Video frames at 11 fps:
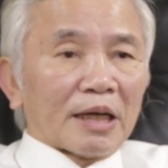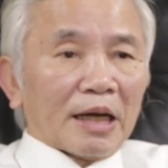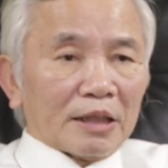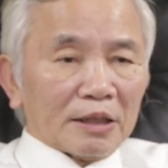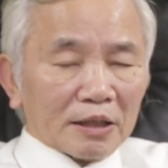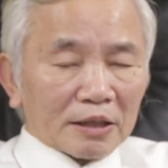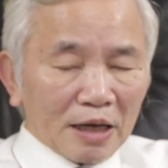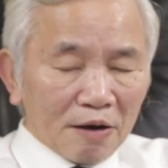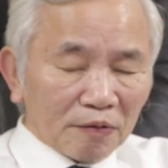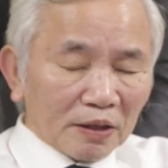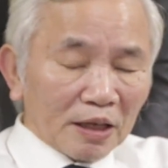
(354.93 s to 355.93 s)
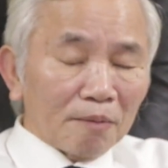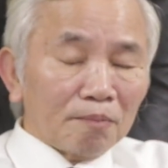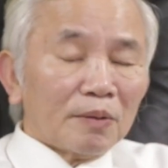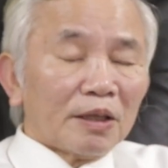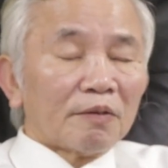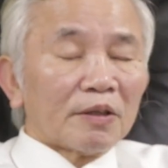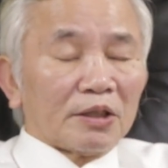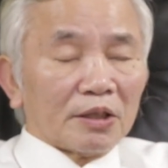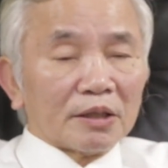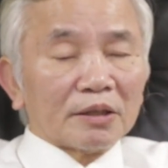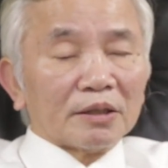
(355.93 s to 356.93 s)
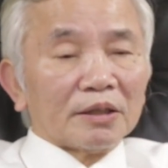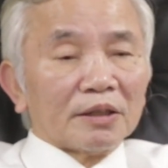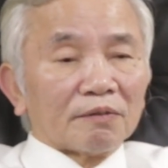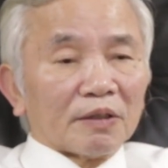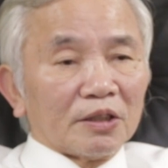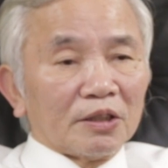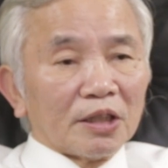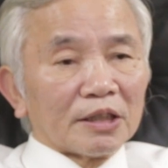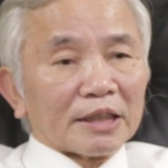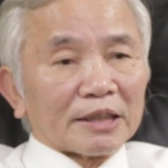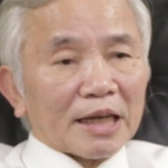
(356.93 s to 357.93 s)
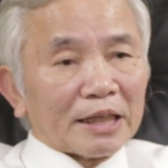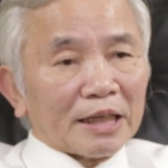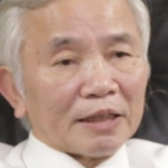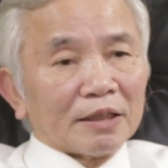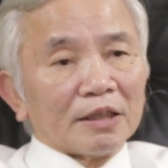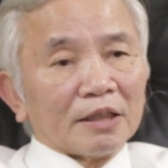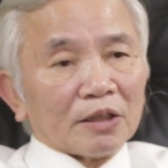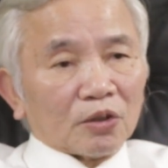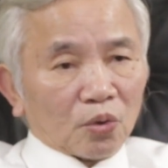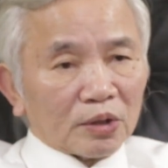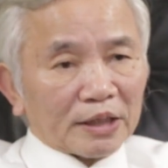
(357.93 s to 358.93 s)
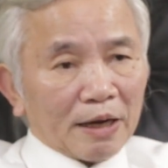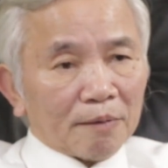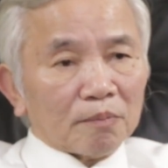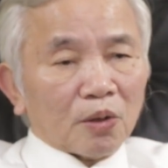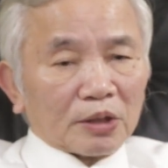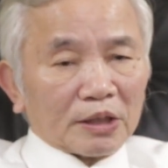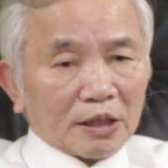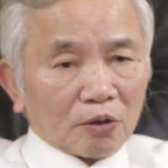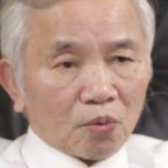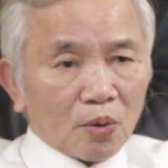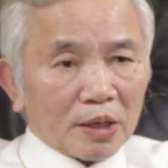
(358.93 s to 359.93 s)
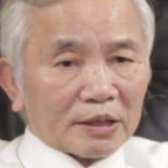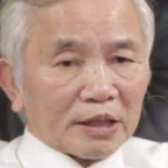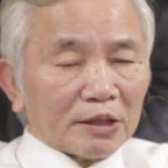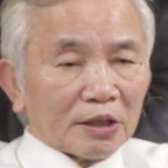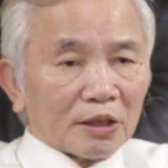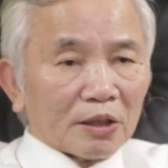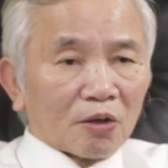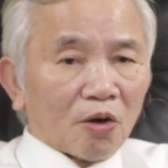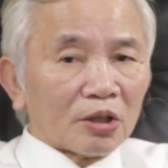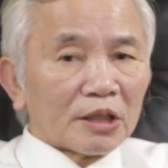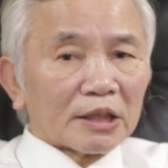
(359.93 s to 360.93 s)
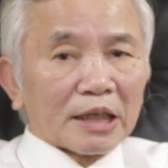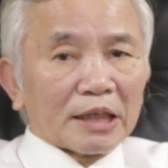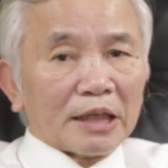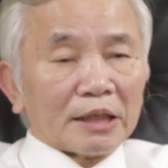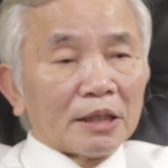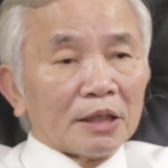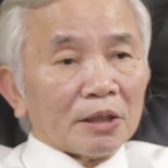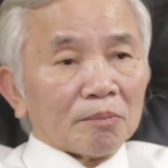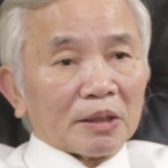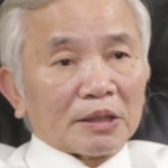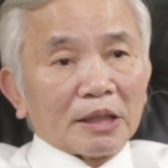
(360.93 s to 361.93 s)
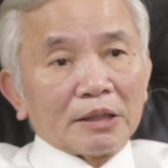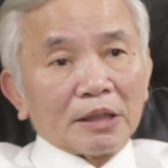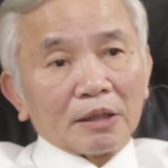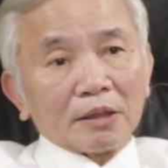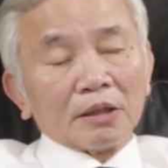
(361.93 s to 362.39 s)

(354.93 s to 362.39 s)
ảnh hưởng cả phần âm lẫn phần dương phần dương là gia đình tốn kém bỏ tiền của xây dựng có những gia đình mà xây dựng